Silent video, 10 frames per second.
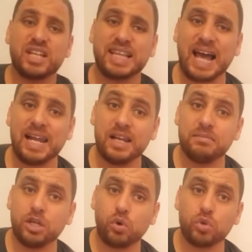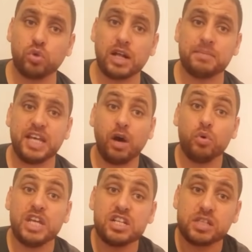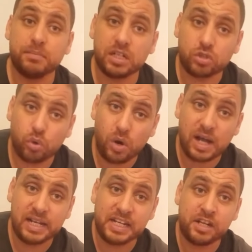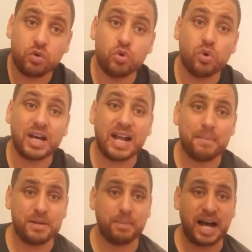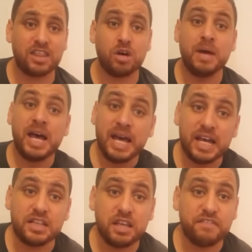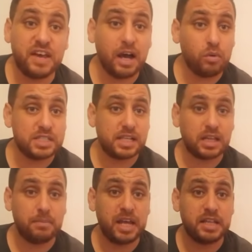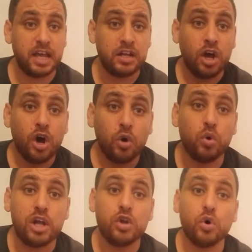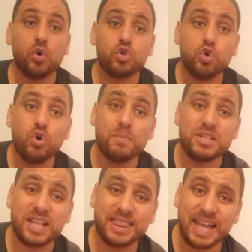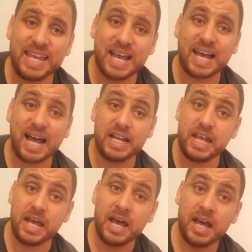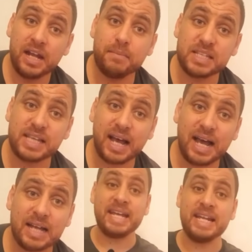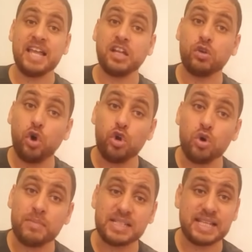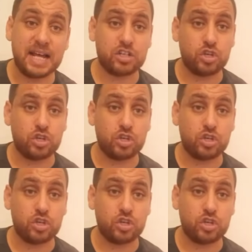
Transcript: تقلل من الخطوره نتاعو يلزم للتروا لين يكونوا قراب لبعضهم الدفاع وسط الميدان والهجوم باش تضيق عليه المساحات لكن هذا الكل ما صارش